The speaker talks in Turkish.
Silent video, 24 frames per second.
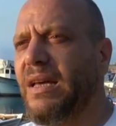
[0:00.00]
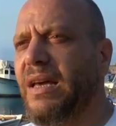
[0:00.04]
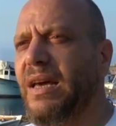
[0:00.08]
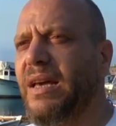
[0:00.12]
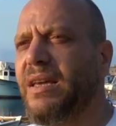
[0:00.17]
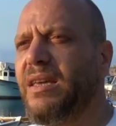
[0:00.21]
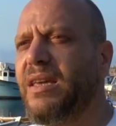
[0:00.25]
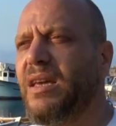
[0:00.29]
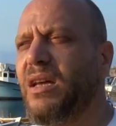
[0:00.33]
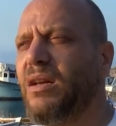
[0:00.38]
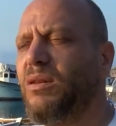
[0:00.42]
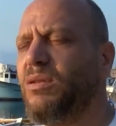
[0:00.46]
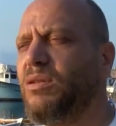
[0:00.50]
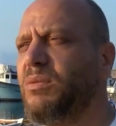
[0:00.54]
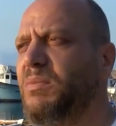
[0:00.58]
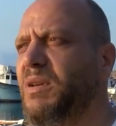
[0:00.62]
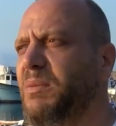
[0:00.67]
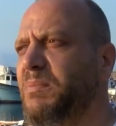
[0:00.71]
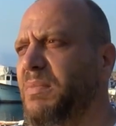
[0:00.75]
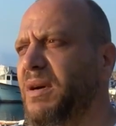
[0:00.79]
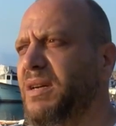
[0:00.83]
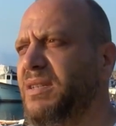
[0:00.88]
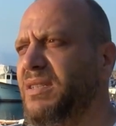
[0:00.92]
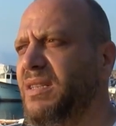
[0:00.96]
Engel oldum.
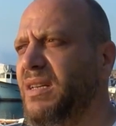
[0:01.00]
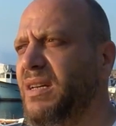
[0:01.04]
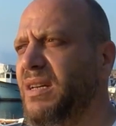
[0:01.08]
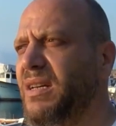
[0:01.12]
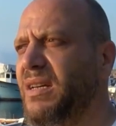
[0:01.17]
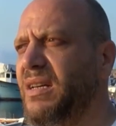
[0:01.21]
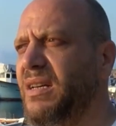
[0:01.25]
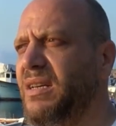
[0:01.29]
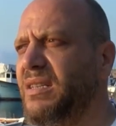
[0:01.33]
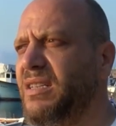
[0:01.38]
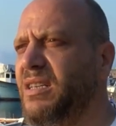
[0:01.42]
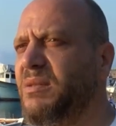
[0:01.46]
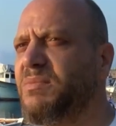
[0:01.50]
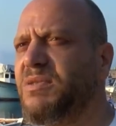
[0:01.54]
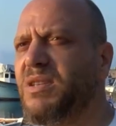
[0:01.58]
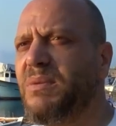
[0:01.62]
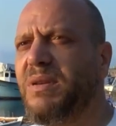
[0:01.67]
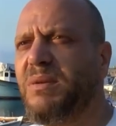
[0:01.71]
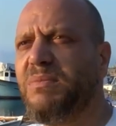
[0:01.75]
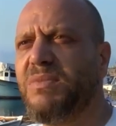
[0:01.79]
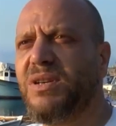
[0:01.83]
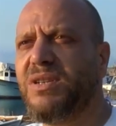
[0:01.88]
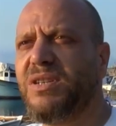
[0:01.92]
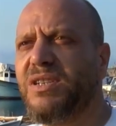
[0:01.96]
İlk başta kimse
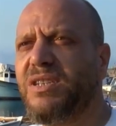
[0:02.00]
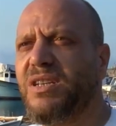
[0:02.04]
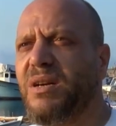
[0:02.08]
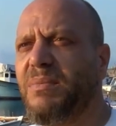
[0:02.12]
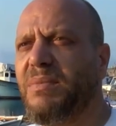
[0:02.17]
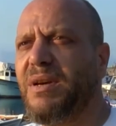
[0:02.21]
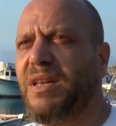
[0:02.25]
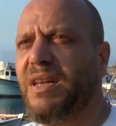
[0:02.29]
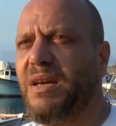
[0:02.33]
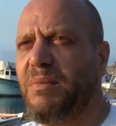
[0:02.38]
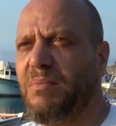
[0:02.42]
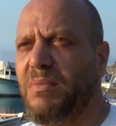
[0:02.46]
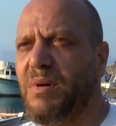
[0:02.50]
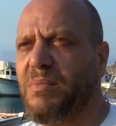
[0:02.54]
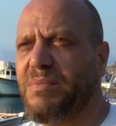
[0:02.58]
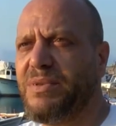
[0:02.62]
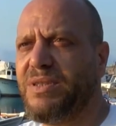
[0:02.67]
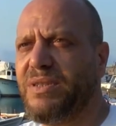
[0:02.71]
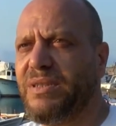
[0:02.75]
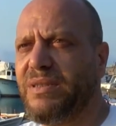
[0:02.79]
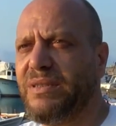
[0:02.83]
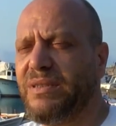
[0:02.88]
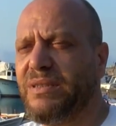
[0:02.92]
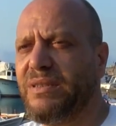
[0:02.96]
benim yaşayacağıma
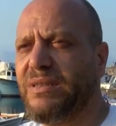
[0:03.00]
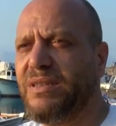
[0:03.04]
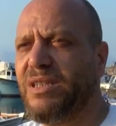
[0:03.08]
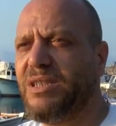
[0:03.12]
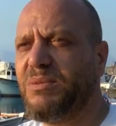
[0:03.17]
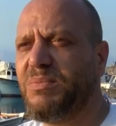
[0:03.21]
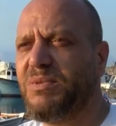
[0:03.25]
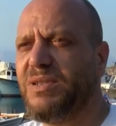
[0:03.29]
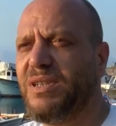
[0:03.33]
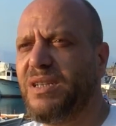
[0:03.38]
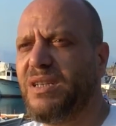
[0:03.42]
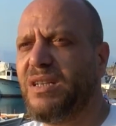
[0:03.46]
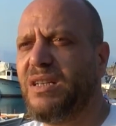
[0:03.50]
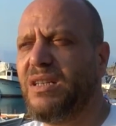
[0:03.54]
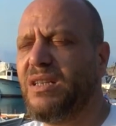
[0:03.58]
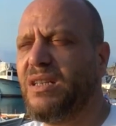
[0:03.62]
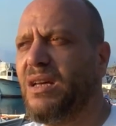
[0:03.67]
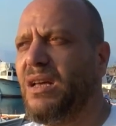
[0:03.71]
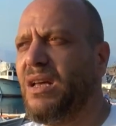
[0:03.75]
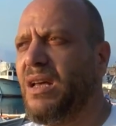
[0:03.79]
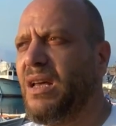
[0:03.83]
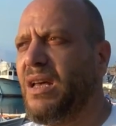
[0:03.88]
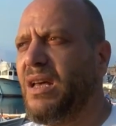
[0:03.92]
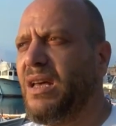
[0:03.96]
inanmamış hiçbir
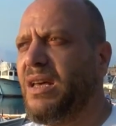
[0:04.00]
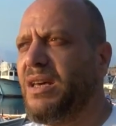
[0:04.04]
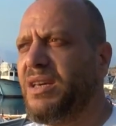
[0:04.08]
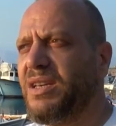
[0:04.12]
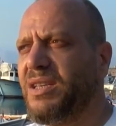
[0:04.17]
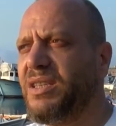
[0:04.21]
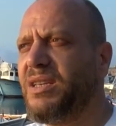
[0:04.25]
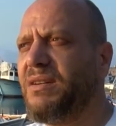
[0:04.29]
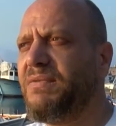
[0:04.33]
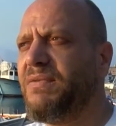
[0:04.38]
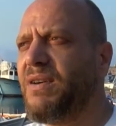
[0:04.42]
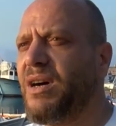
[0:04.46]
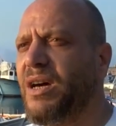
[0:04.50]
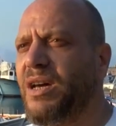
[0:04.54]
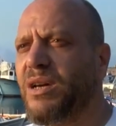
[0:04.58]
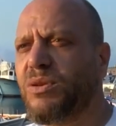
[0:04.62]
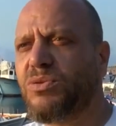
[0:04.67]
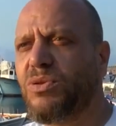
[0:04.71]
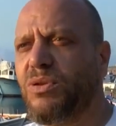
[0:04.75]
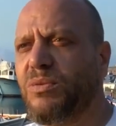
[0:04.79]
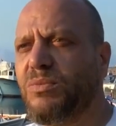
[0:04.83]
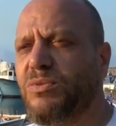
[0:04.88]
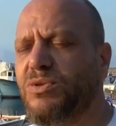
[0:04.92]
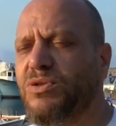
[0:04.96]
şekilde. iki defa
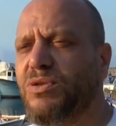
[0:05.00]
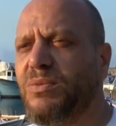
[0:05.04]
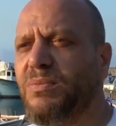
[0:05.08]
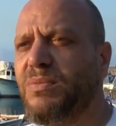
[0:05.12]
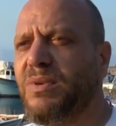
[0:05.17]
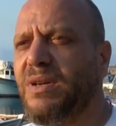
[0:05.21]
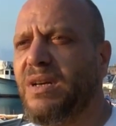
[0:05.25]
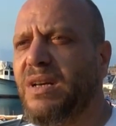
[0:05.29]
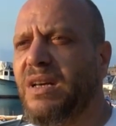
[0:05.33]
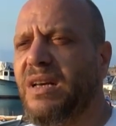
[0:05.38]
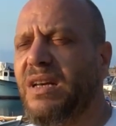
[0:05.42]
eks olmuşum.